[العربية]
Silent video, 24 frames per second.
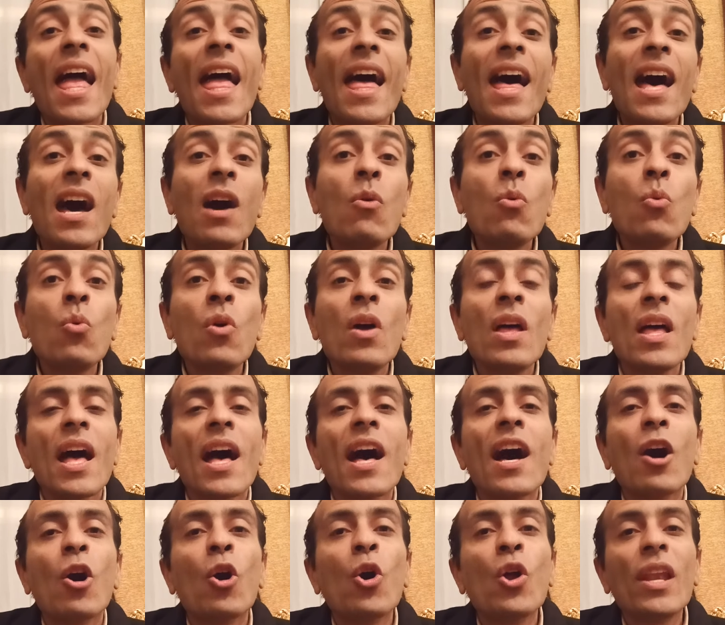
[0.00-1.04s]
أو
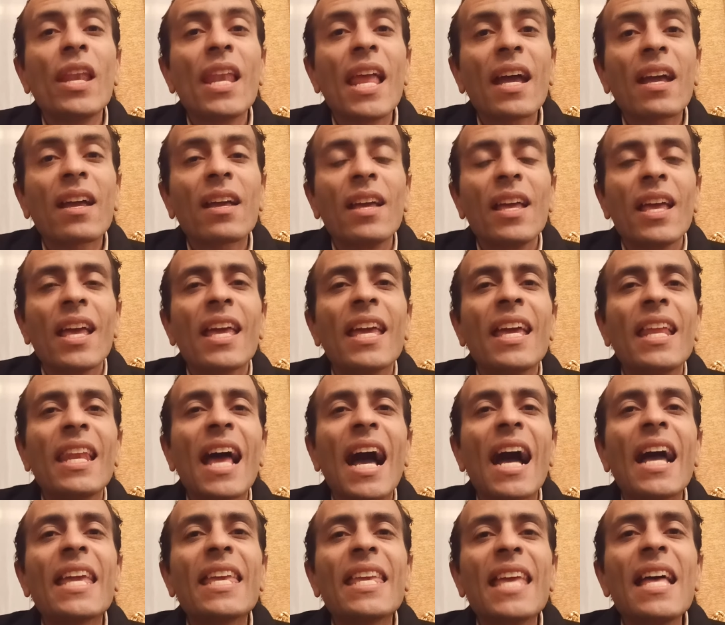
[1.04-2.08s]
أقول لك
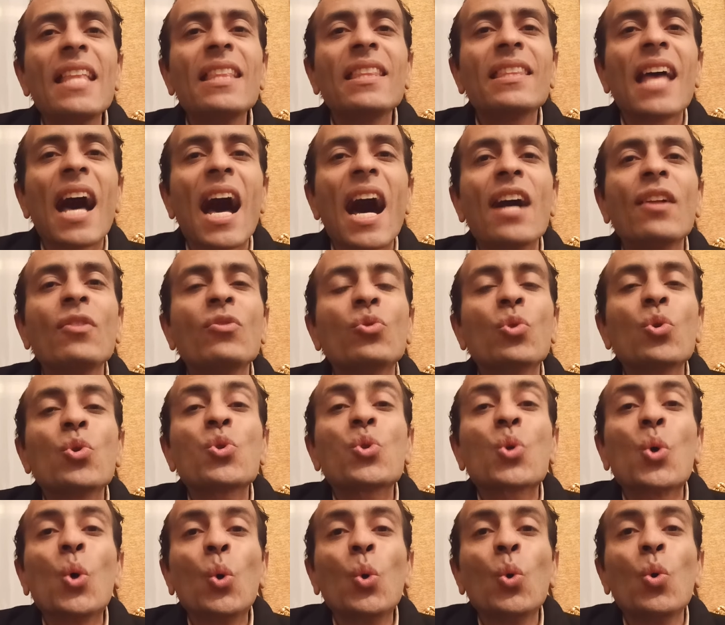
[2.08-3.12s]
العيان ده عنده
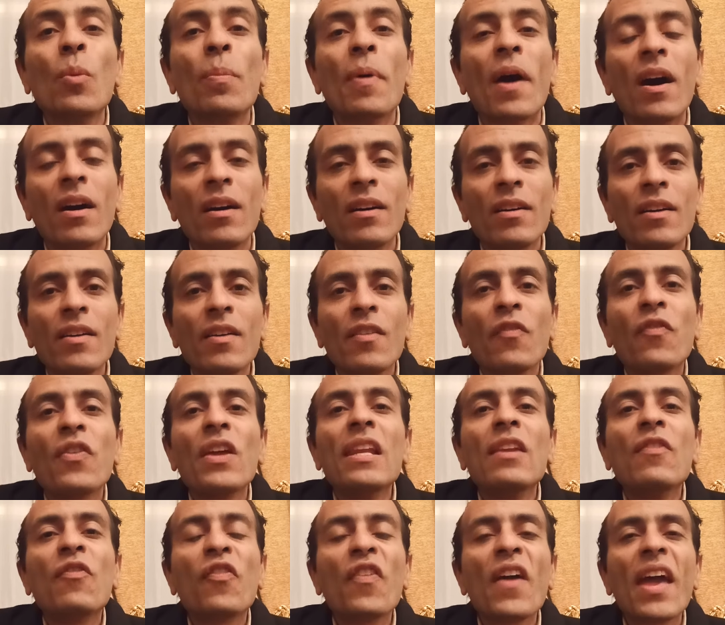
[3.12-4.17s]
صعوبة في
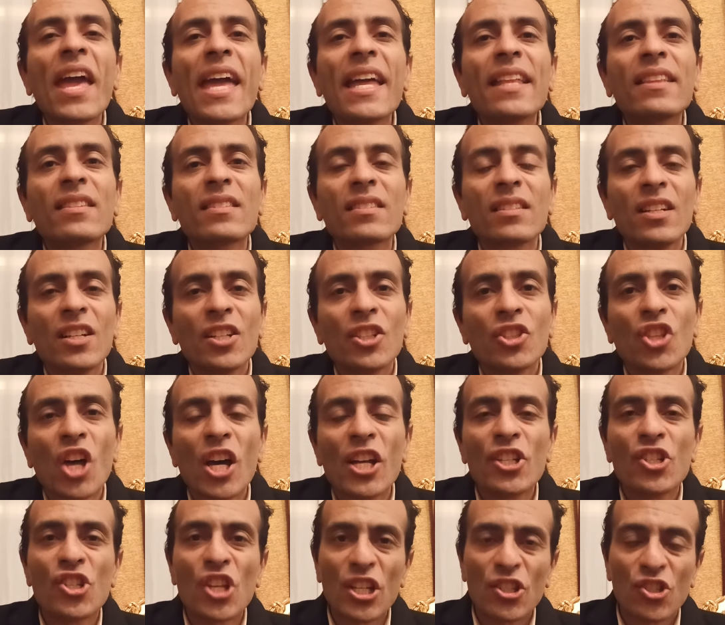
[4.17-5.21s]
الفات
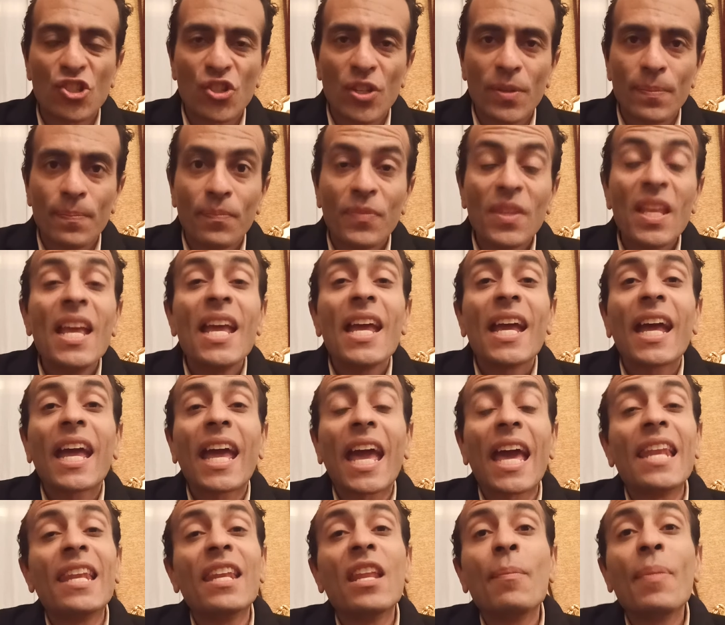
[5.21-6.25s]
دايجشن
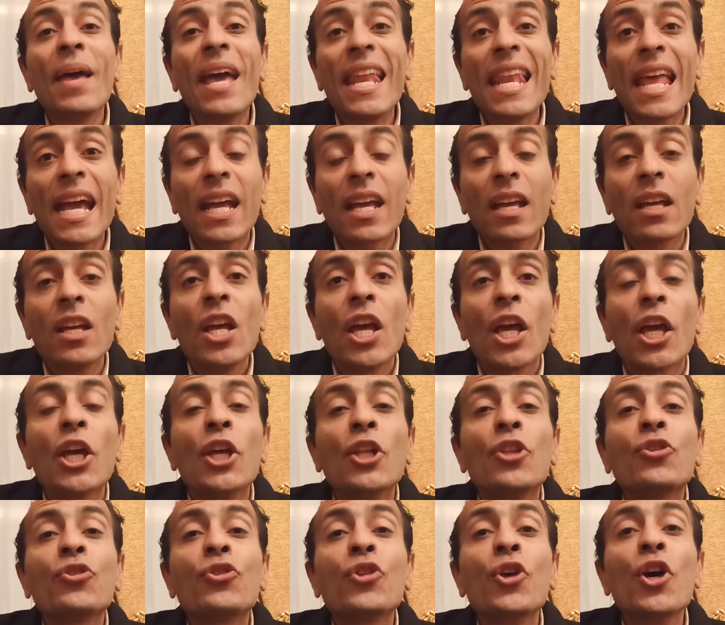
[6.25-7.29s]
خلي بالك
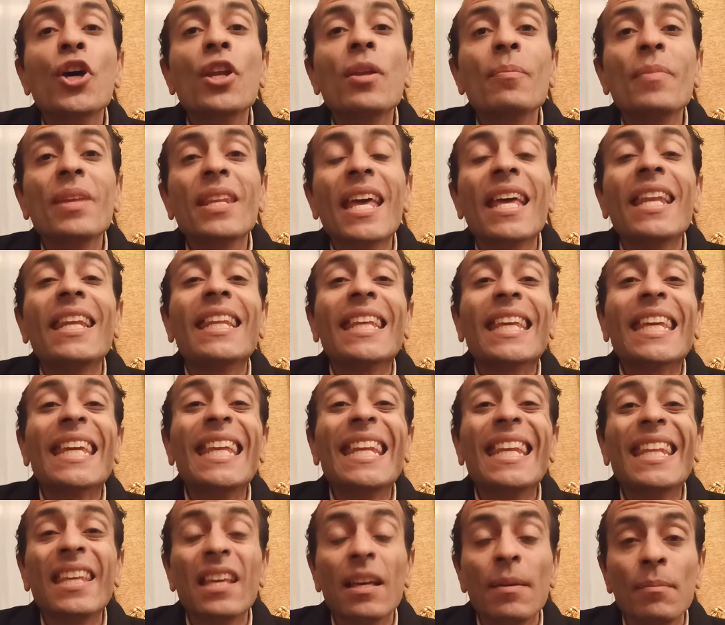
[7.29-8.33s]
التيرمينال
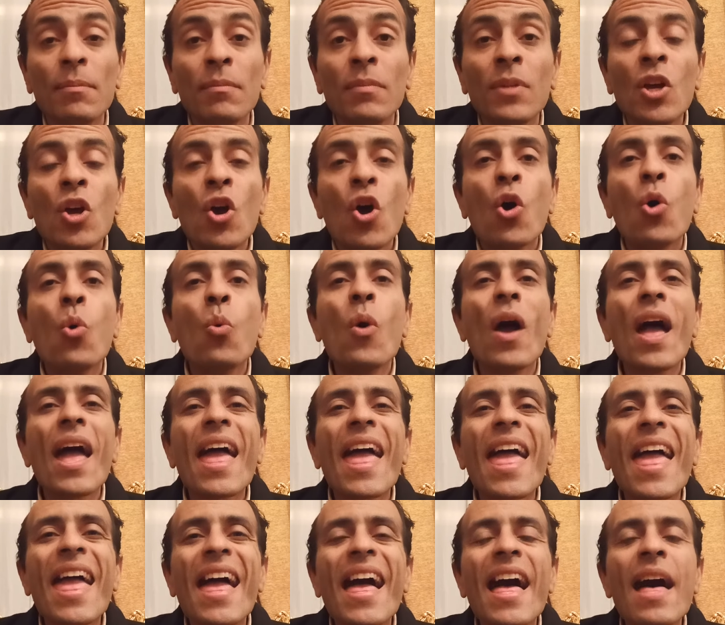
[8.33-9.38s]
إليوم هو
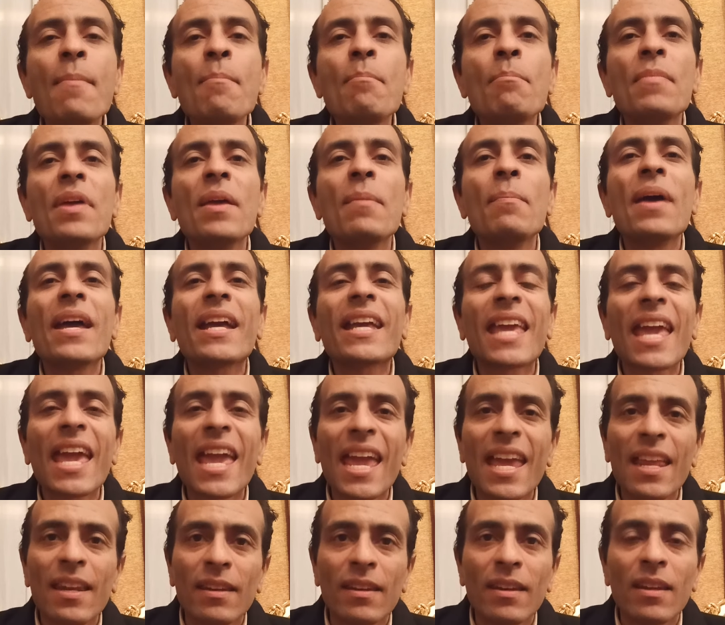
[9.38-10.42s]
اهم
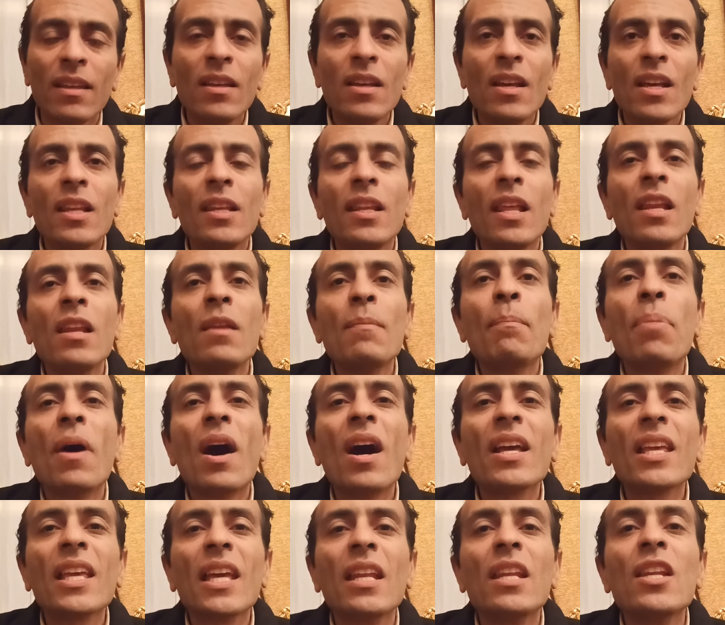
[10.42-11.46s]
مكان
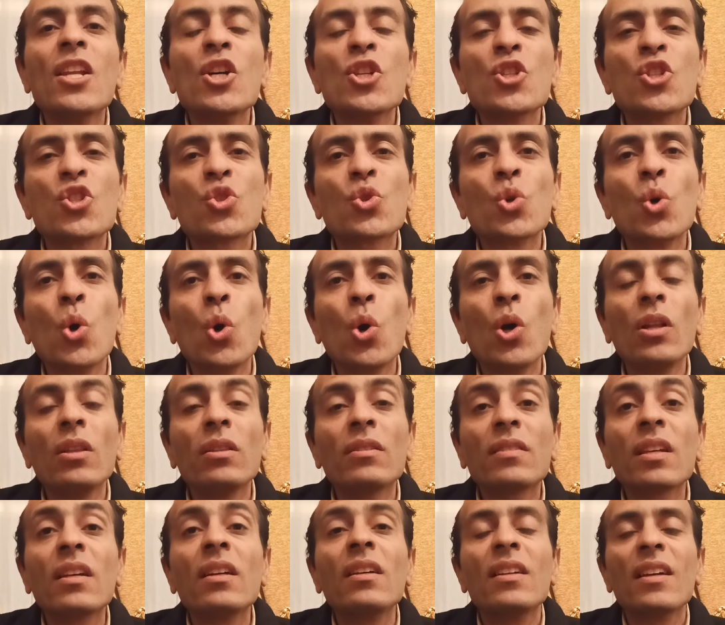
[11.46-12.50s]
للبايل
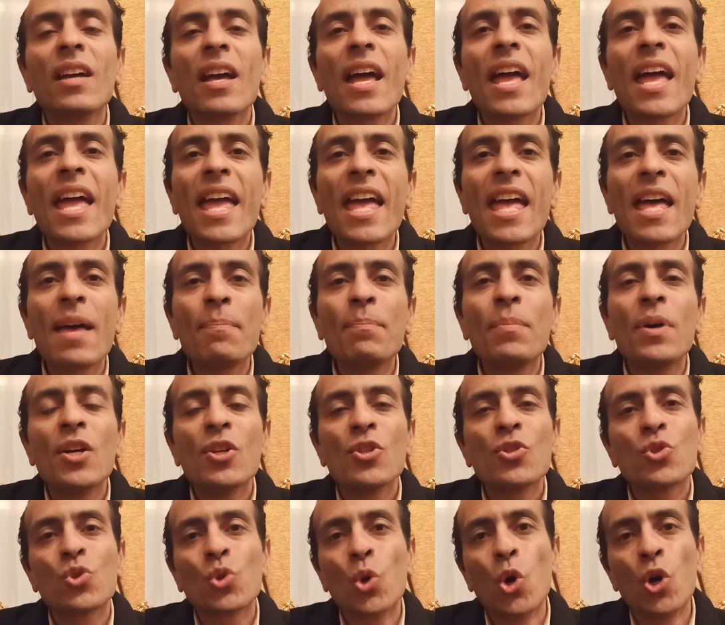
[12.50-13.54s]
سولت
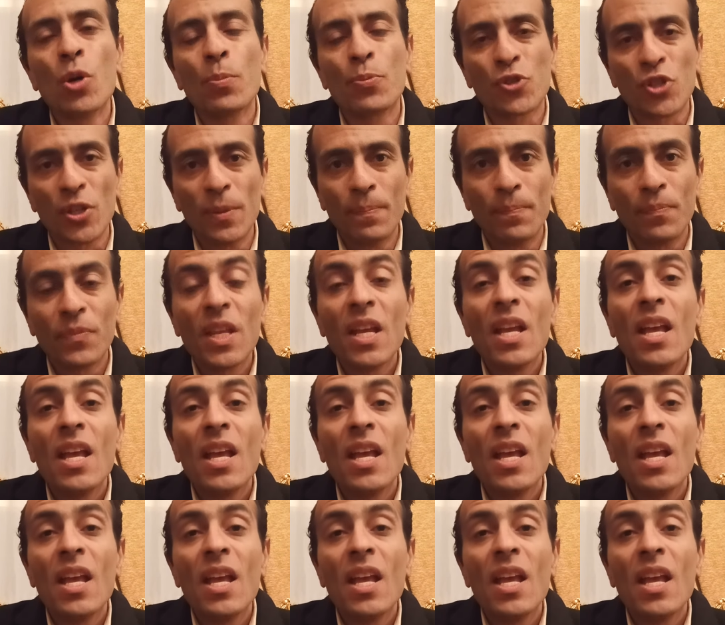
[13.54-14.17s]
ابزوربشن